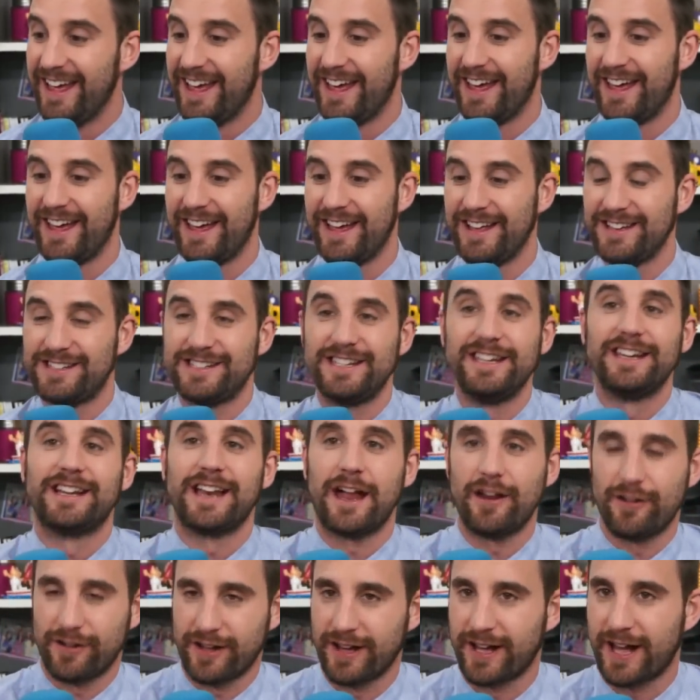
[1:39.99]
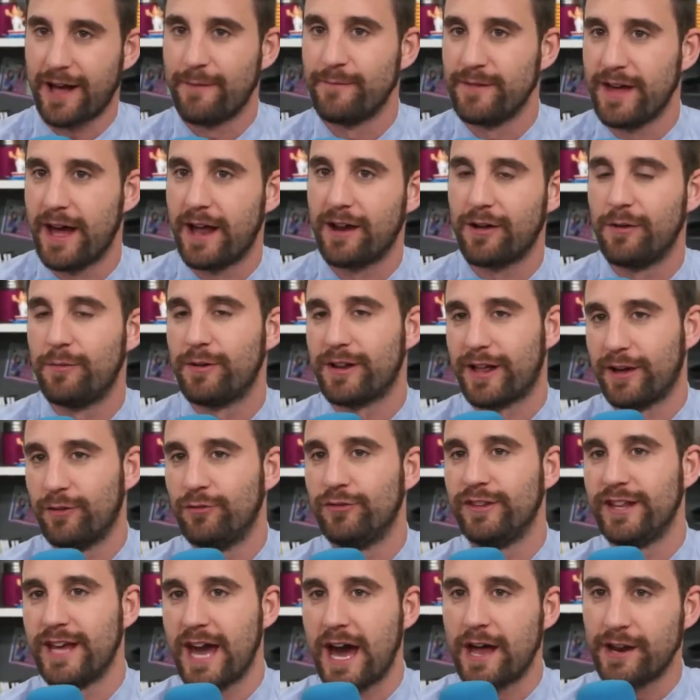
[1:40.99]
Eh, sí, claro, que cambia algo porque
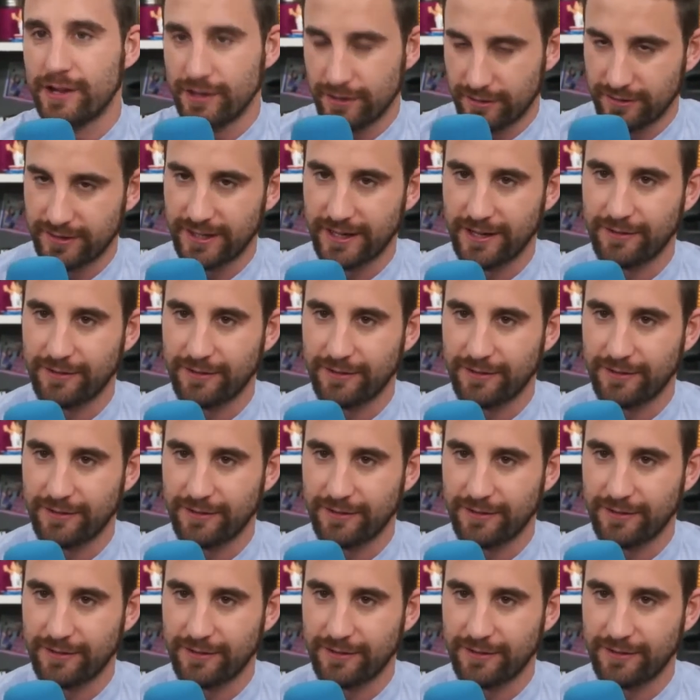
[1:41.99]
un diario.